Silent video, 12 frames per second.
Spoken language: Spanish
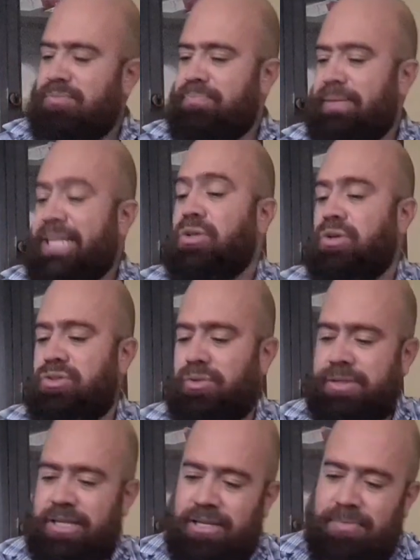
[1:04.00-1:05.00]
metros
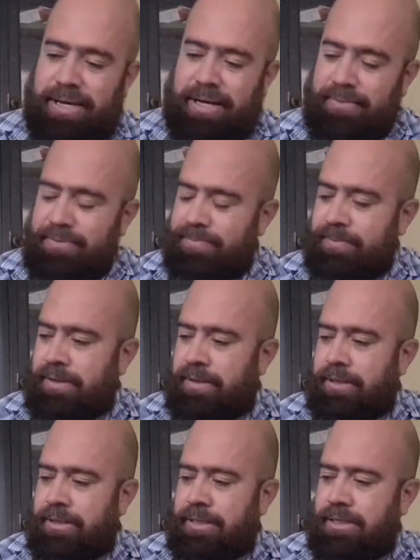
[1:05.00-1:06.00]
sobre el mar.
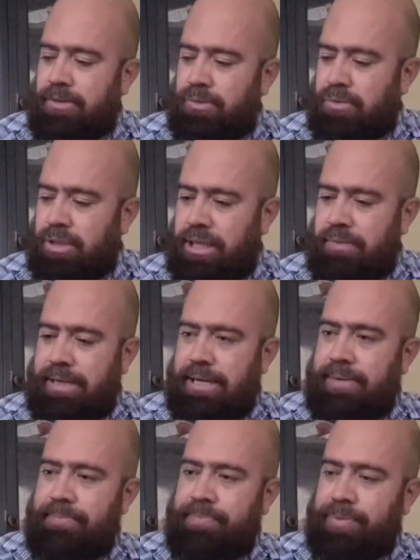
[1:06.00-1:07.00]
Lo
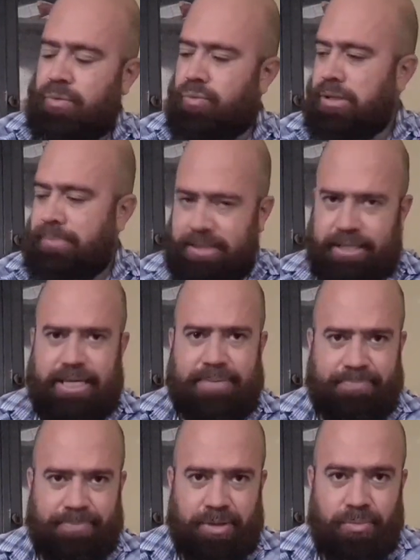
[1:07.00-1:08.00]
cultiva una mi tía,